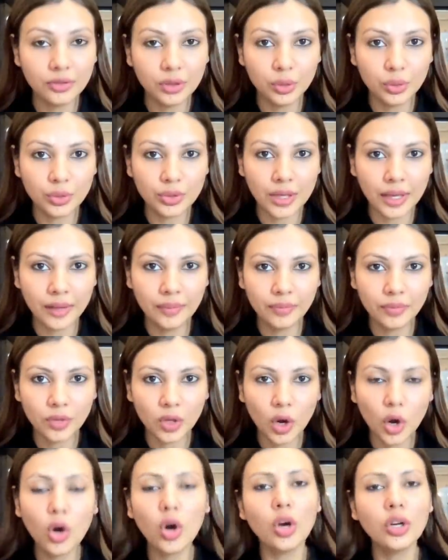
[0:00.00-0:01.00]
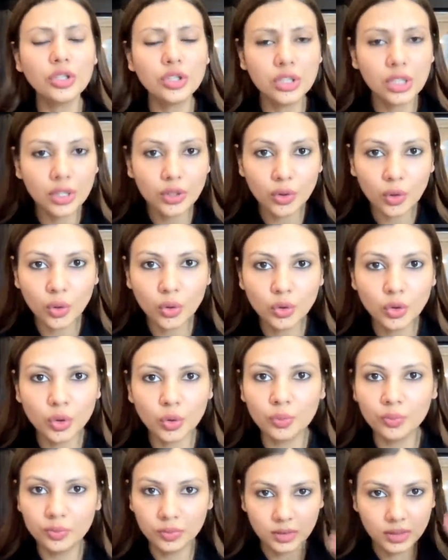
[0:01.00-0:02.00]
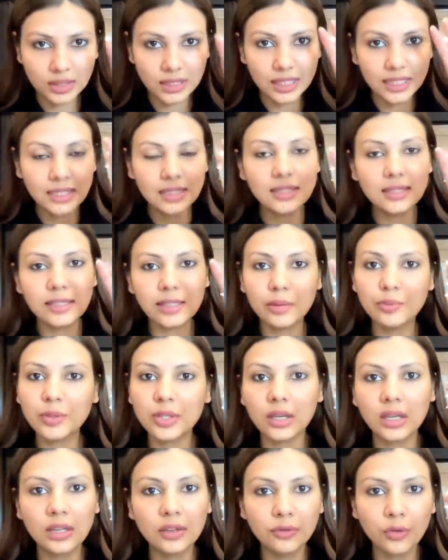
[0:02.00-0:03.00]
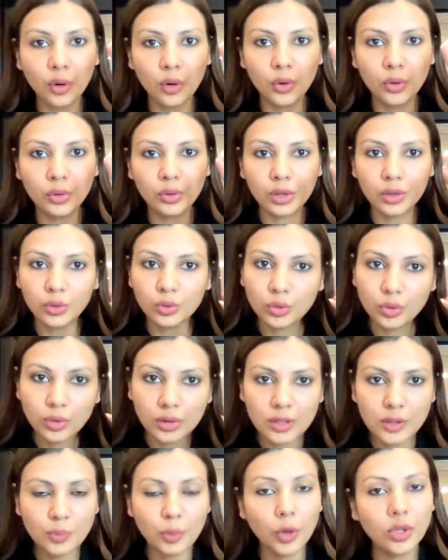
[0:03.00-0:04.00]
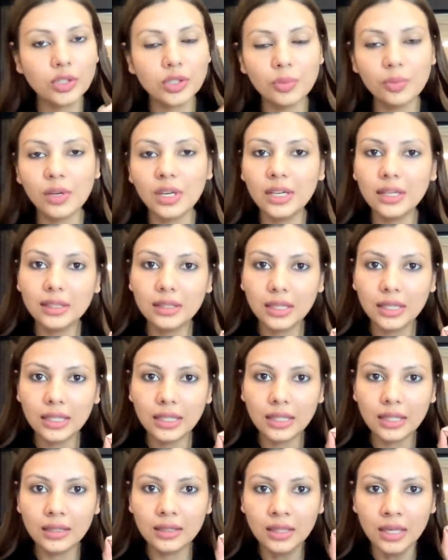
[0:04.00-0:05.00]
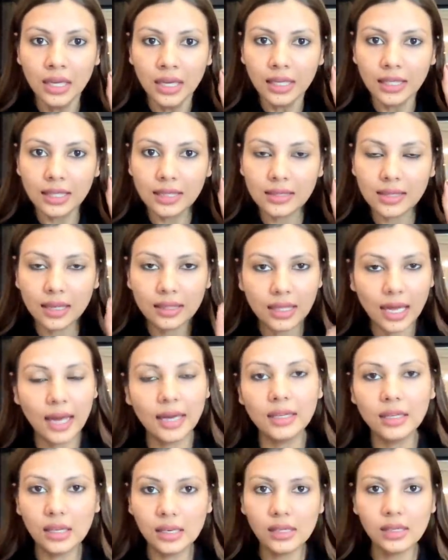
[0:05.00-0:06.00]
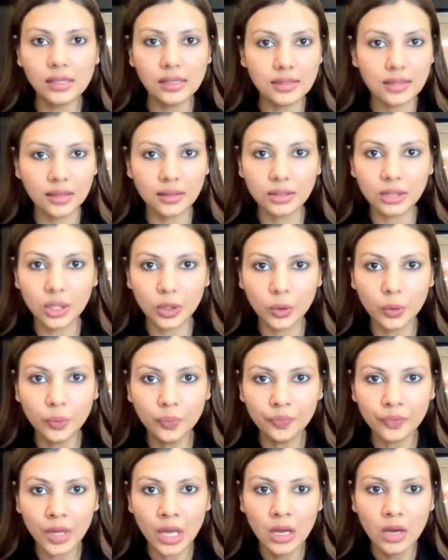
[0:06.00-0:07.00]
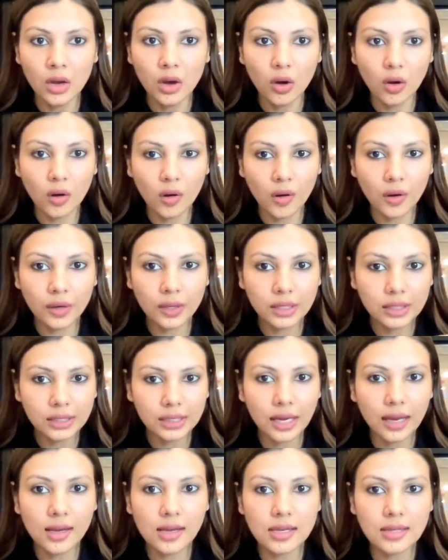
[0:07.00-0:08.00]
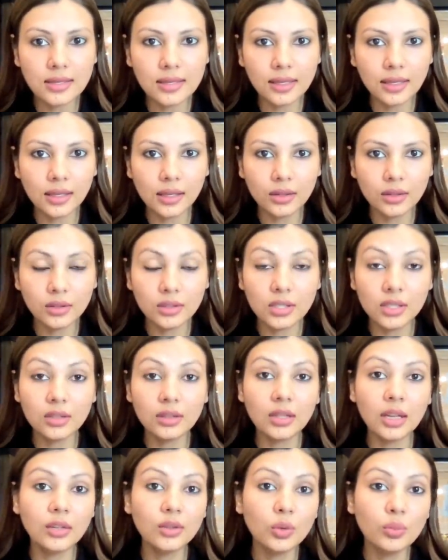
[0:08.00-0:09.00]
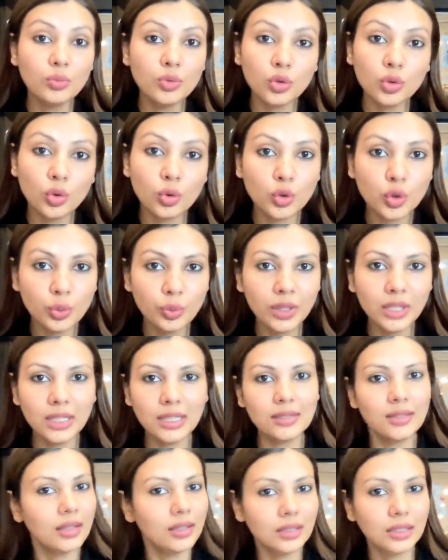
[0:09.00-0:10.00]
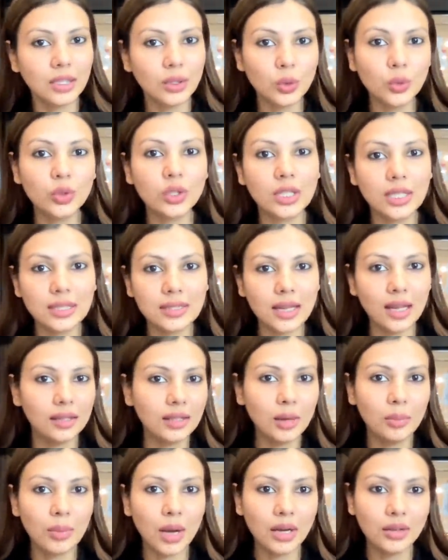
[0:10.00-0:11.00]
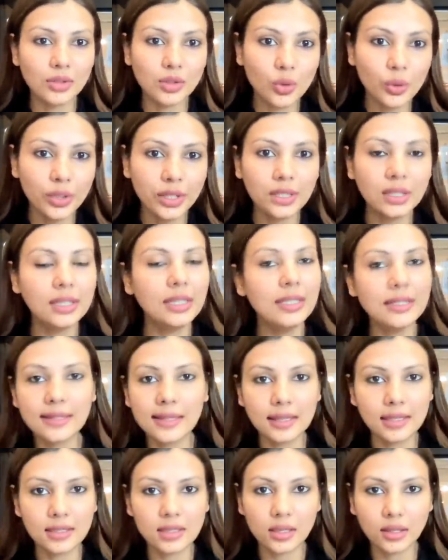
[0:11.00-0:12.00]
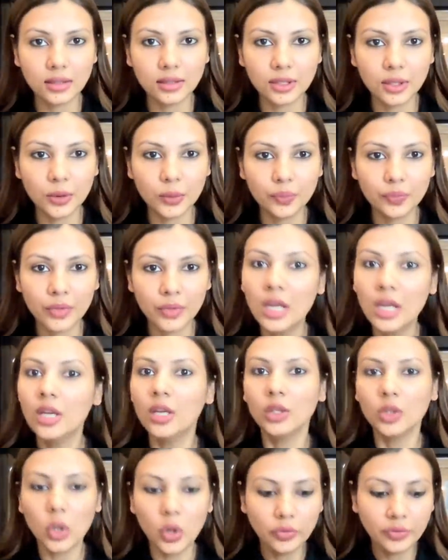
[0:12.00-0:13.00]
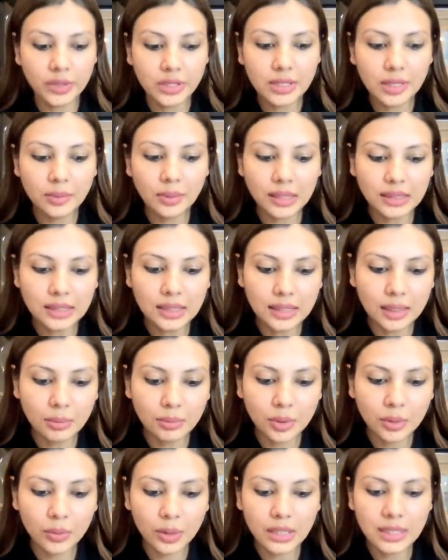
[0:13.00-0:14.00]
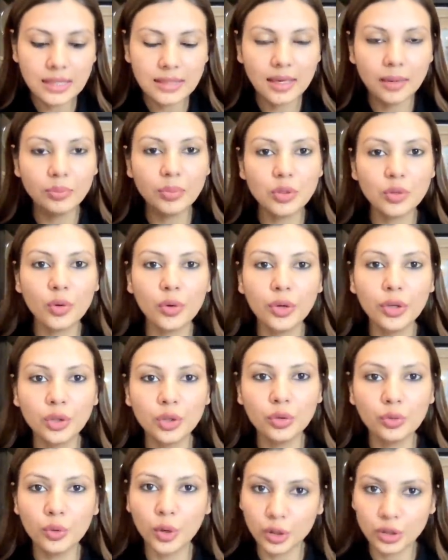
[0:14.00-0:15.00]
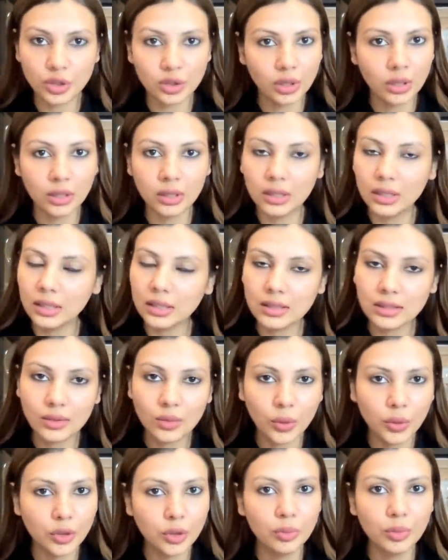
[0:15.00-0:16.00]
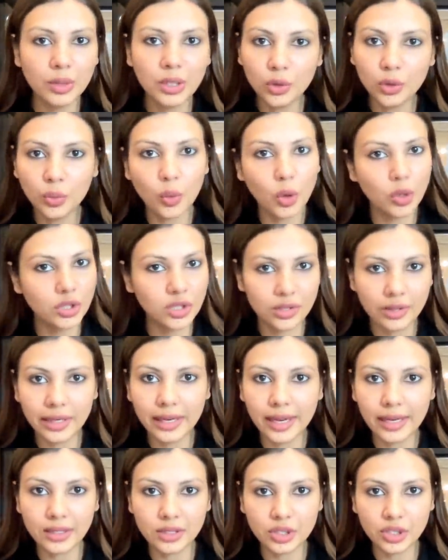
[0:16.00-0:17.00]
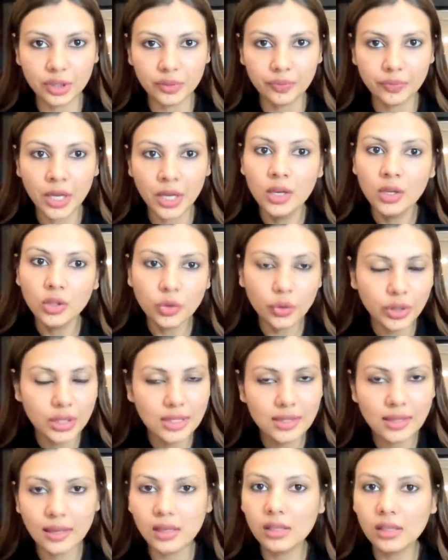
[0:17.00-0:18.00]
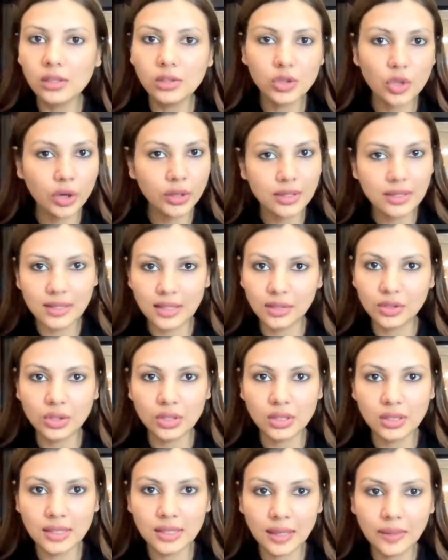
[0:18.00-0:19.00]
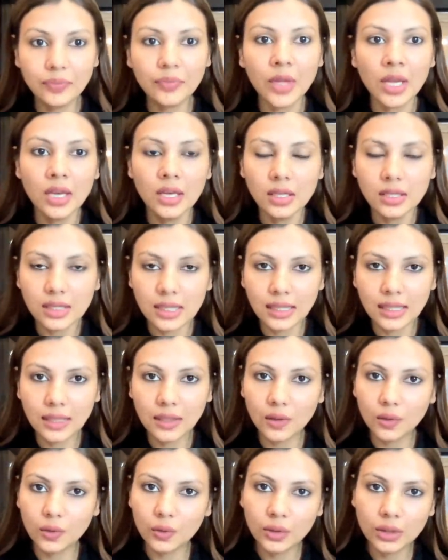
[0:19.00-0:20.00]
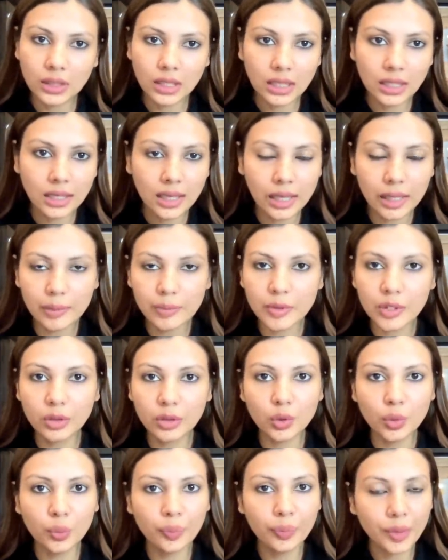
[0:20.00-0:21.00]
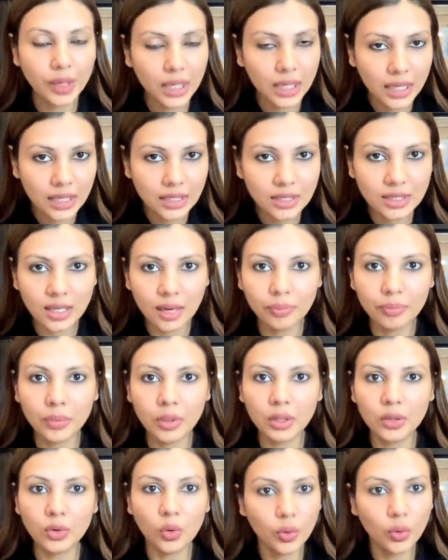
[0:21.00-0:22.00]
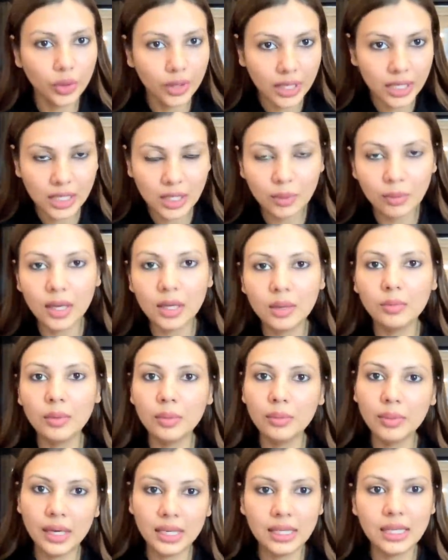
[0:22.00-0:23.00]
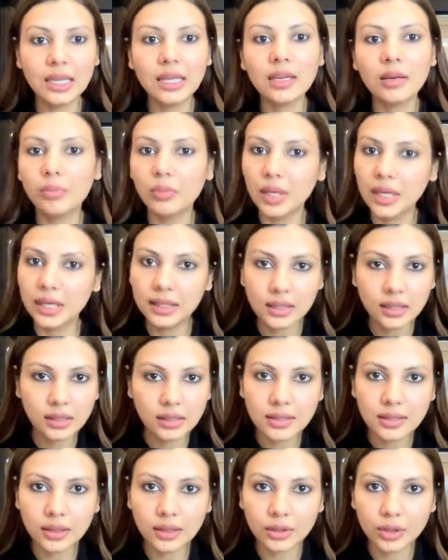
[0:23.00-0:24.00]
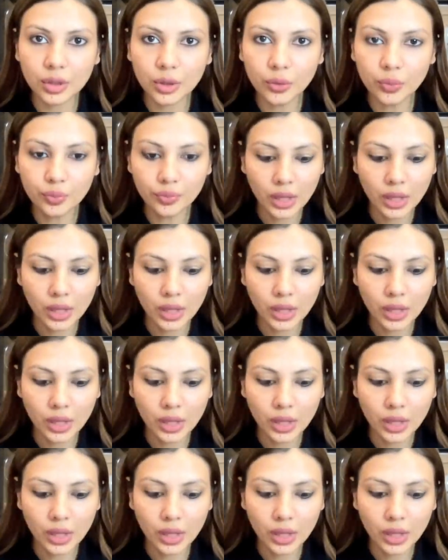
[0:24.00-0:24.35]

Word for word: व्यूज़ हैं और जिनको तुम तीन स्टेप्स अगर फॉलो करो तो रिस्पॉन्सिबिलिटी के साथ हैंडल कर सकते हो और यहाँ से जितना तुम सोच भी नहीं सकते उतने ज़्यादा मार्क्स को इंक्रीज कर सकते हो तो ऑब्वियसली बात है नंबर वन स्टेप इज़ गोइंग टू वॉच इज़ गोइंग टू बी टू वॉच दी लेक्चर तो ये सिंगल शॉर्ट सेशंस हैं ठीक है उनकी हेल्प से तुम एक चैप्टर को एक बार में बैठ के कंप्लीट कर सकते हो